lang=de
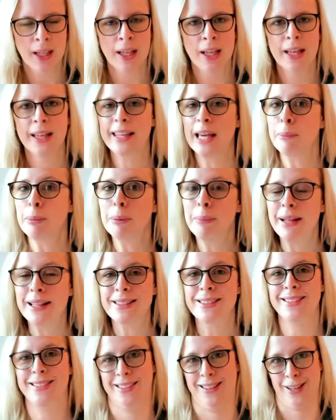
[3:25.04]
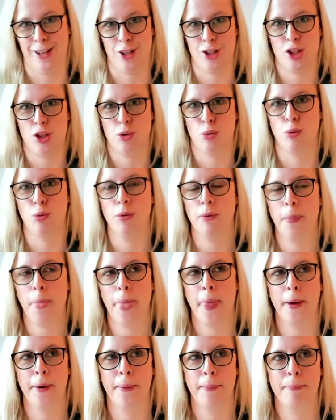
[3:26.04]
Ich habe im letzten Jahr
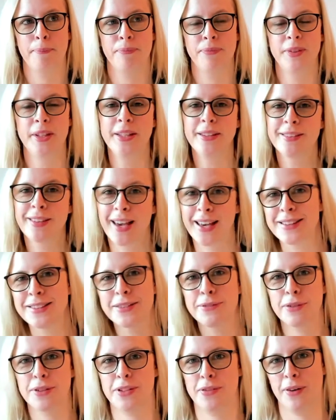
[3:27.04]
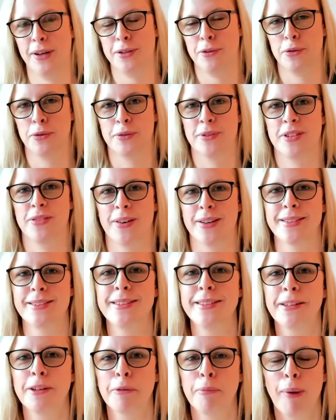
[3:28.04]
schon ähm, die Trends für
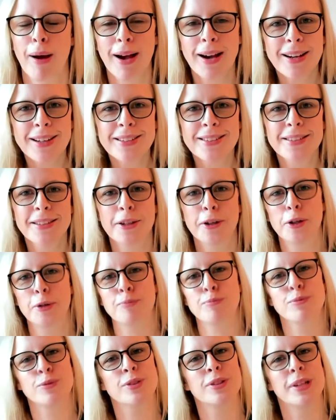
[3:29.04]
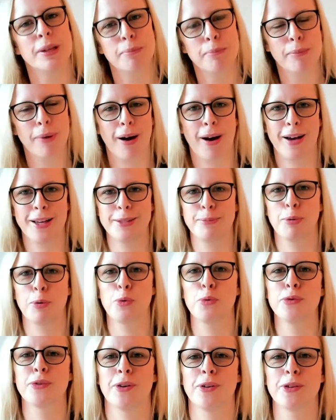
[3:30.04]
2020 gemacht ähm, im Bereich
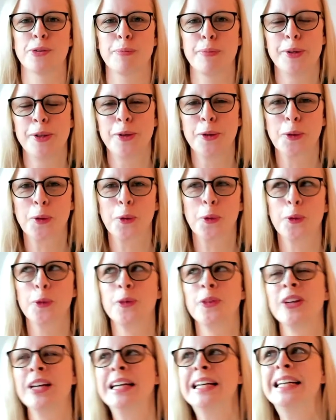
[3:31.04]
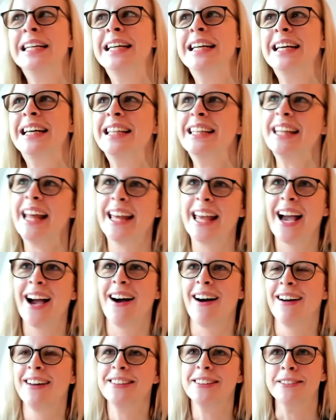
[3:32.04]
Berufsausbildung und naja,
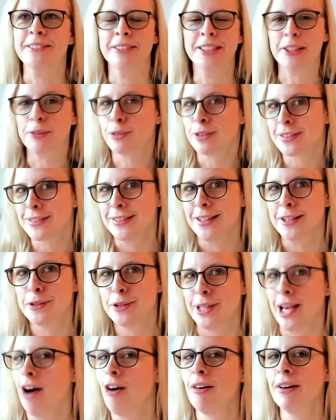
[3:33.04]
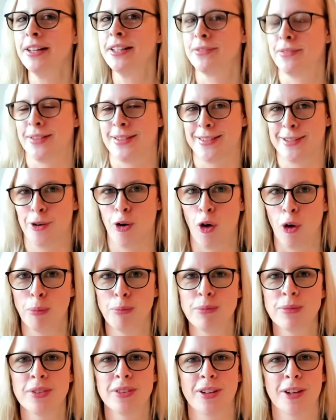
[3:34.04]
also ich wusste natürlich auch nicht, was
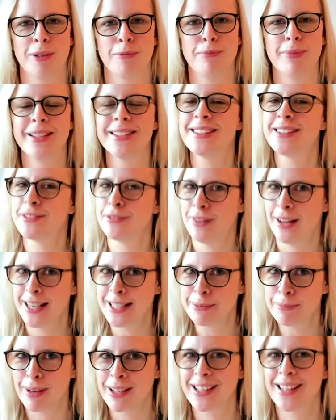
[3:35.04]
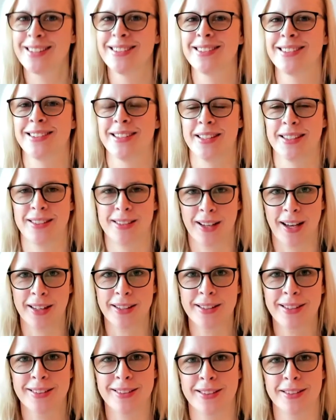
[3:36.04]
kommt. Ähm, ist es vielleicht mal ganz
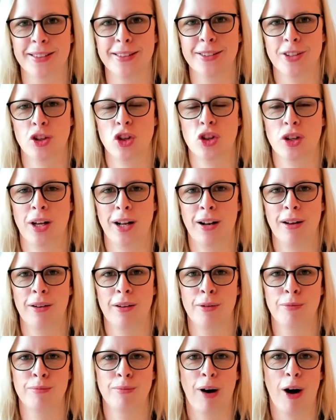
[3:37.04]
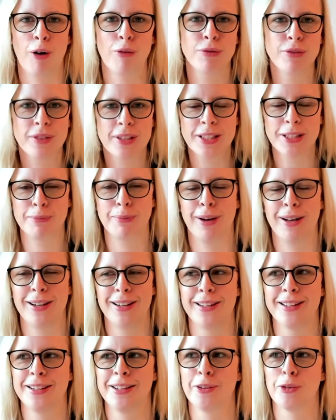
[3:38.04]
interessant, jetzt an dieser Stelle ähm, auch für dich mal
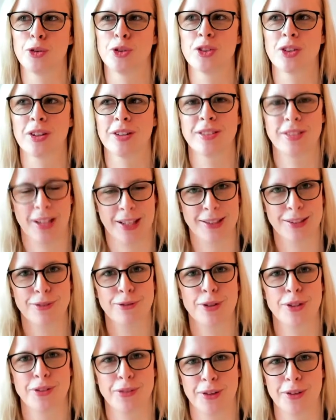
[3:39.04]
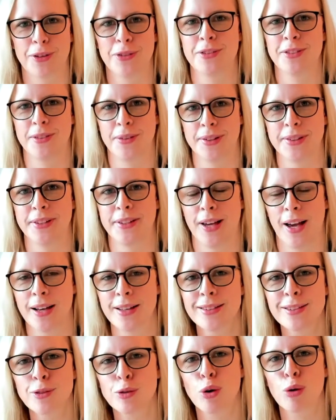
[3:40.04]
in unsere Trends von 2020
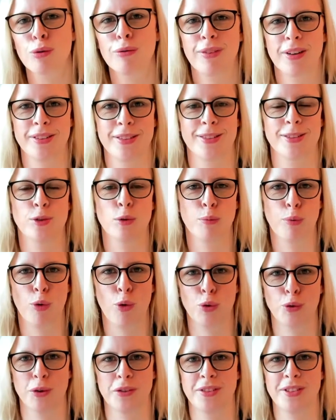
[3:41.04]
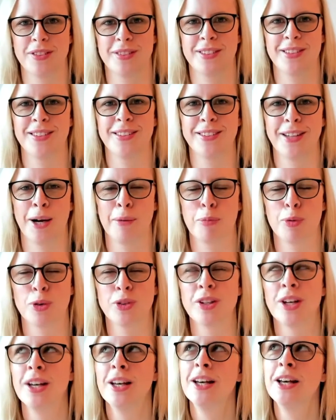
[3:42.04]
reinzugucken, was ich so prognostiziert habe.
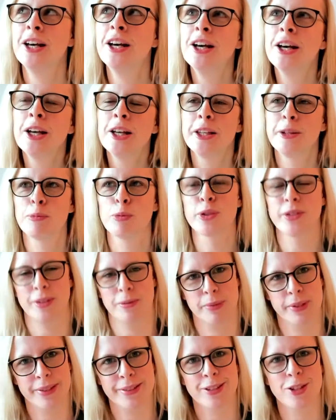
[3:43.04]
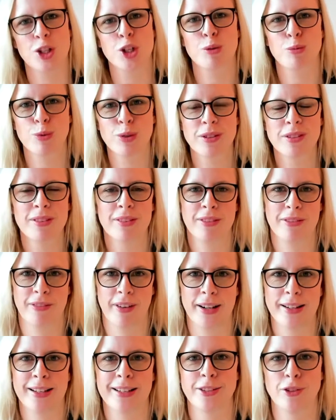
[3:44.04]
Und ich musste ein bisschen schmunzeln,
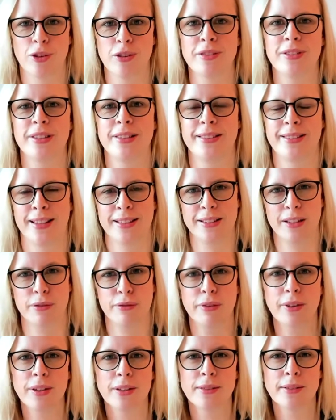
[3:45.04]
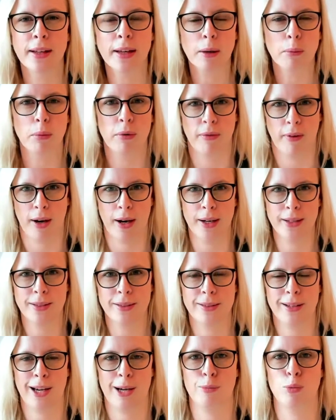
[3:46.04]
weil dann doch sich sehr, sehr viele Dinge
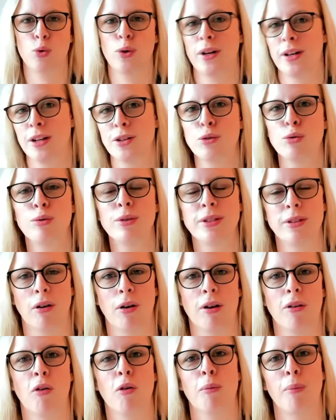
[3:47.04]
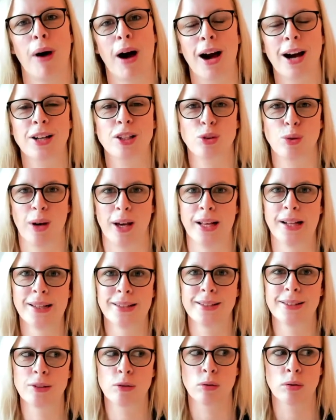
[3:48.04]
bewahrheitet haben oder natürlich auch noch immer aktuell
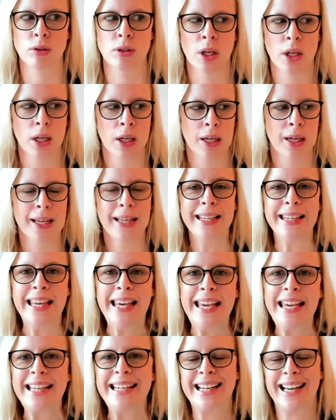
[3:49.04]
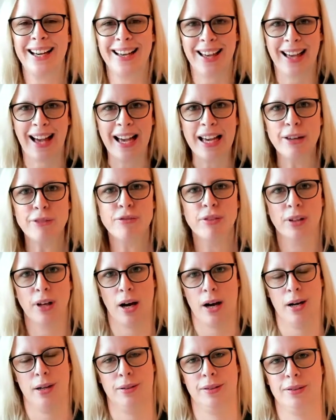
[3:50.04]
sind und je nach
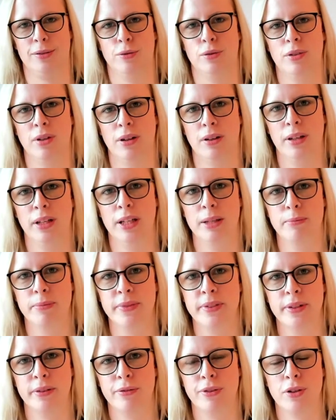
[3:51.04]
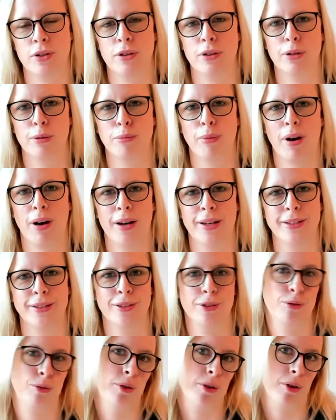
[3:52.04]
Reifegrad des Unternehmens in verschiedenen Bereichen
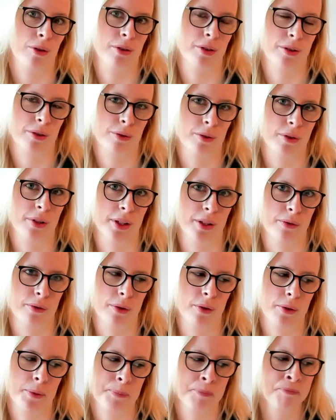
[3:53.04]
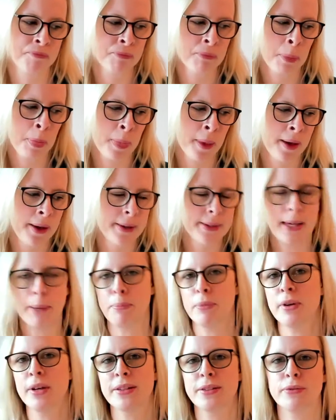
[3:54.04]
natürlich auch diskutiert wird. Ich habe
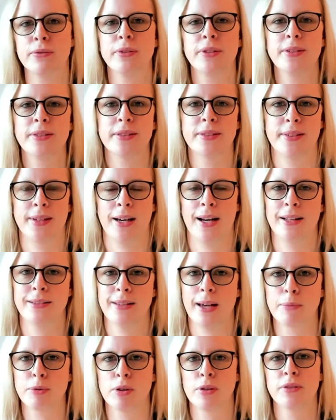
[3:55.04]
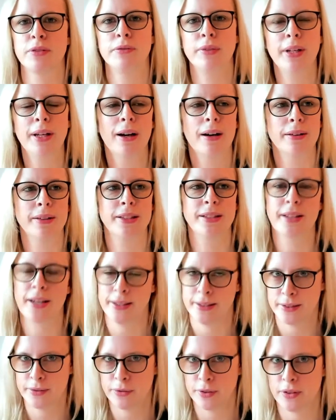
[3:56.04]
mir jetzt für dieses Jahr als Abschluss wieder die
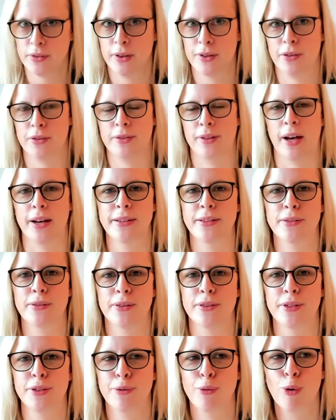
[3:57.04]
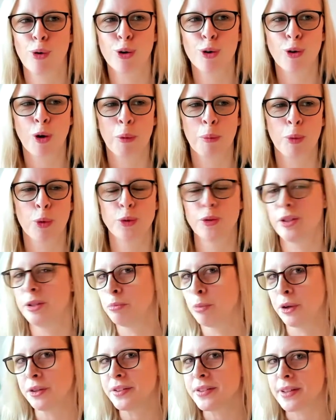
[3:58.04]
Trends für 2021 vorgenommen und die
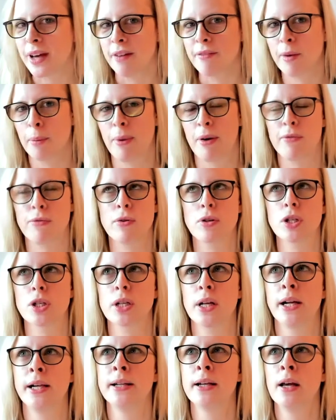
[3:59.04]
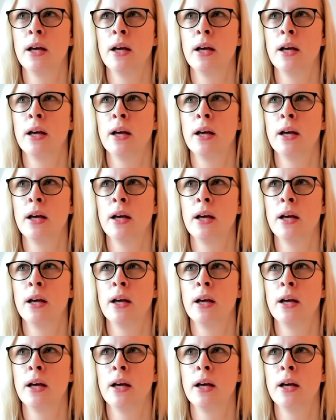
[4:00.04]
möchte ich einfach mal vorstellen.